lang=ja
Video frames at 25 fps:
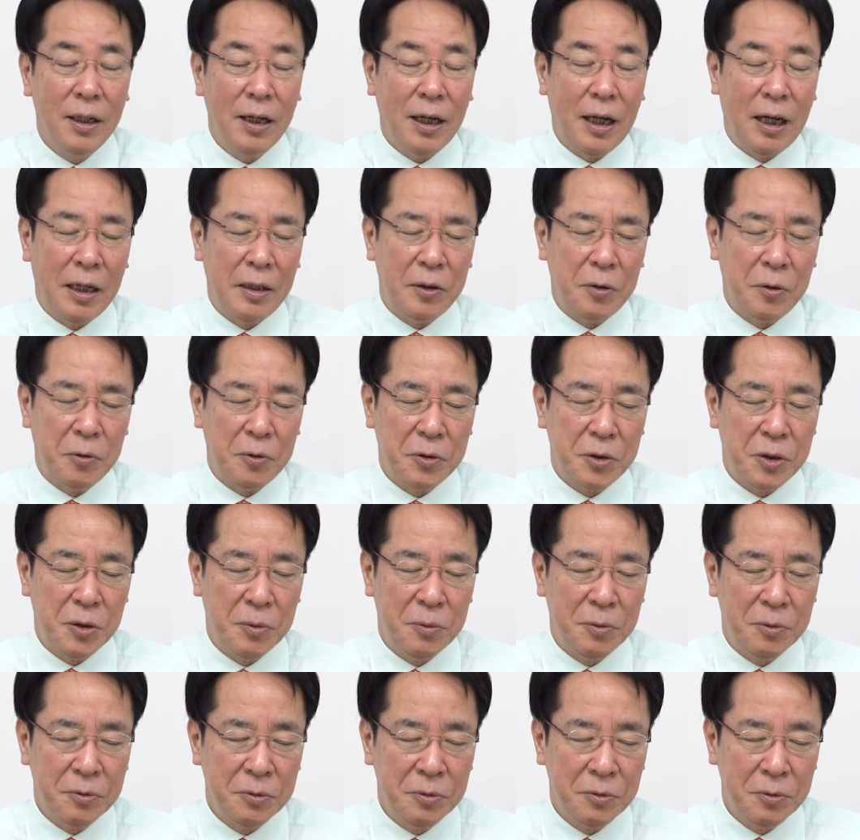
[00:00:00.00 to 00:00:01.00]
あの
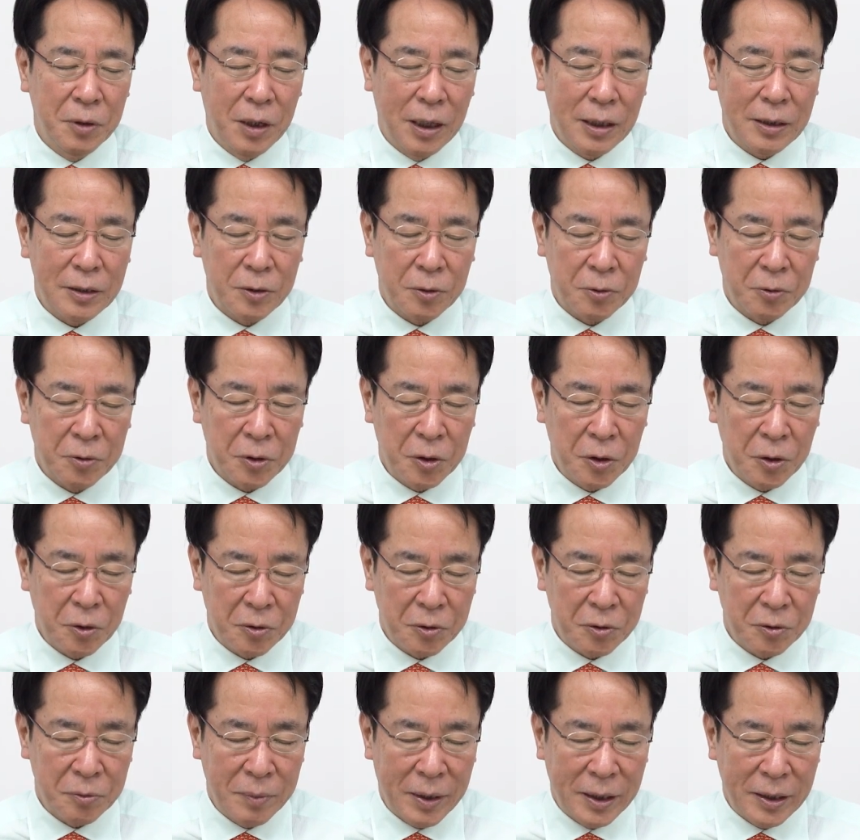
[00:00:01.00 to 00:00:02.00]
自分はその
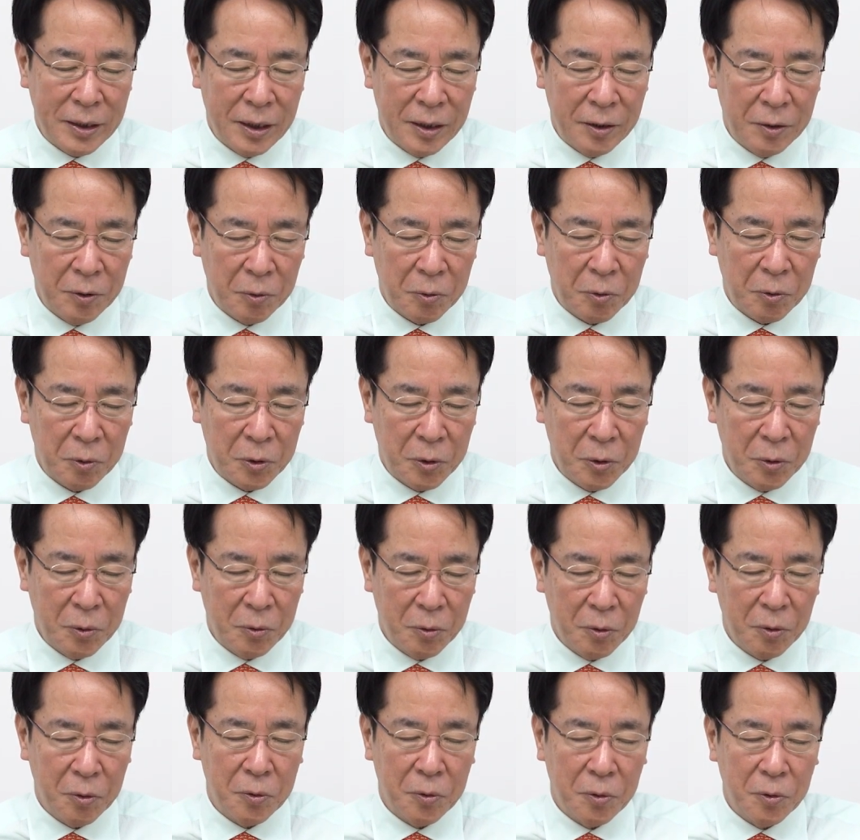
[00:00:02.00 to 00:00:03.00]
曲までのこと
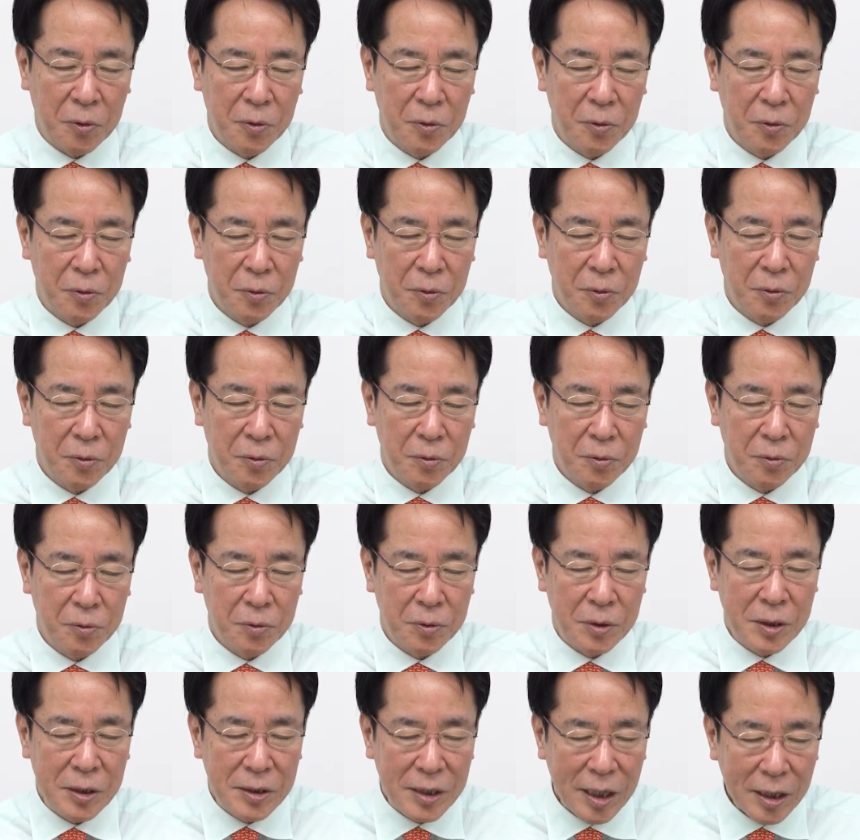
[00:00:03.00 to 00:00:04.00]
を
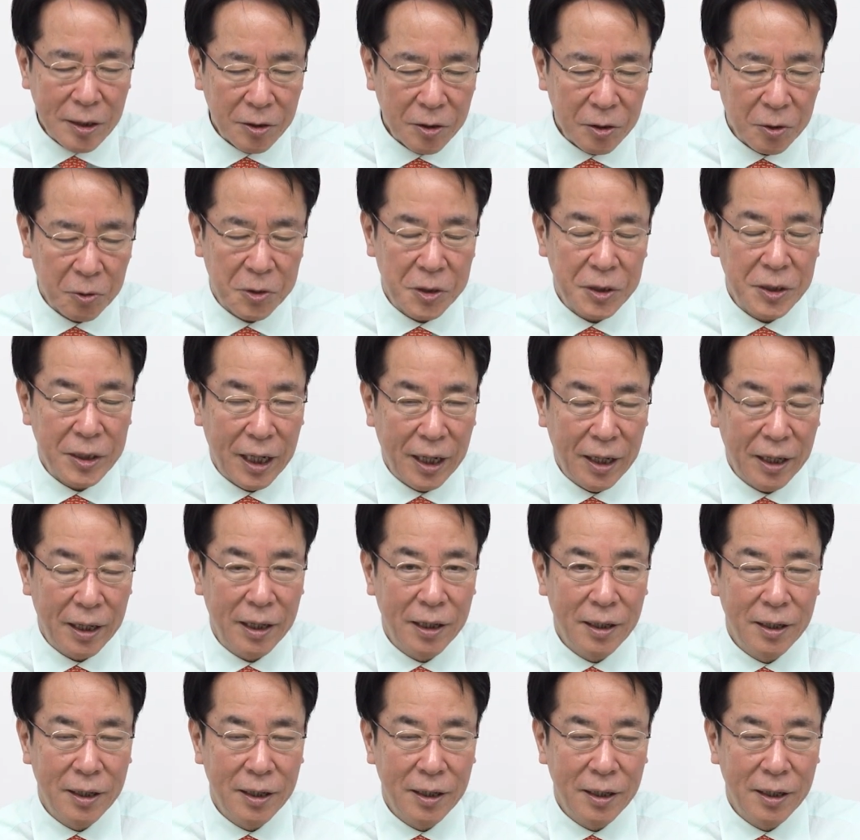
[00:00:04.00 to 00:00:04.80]
リセットして、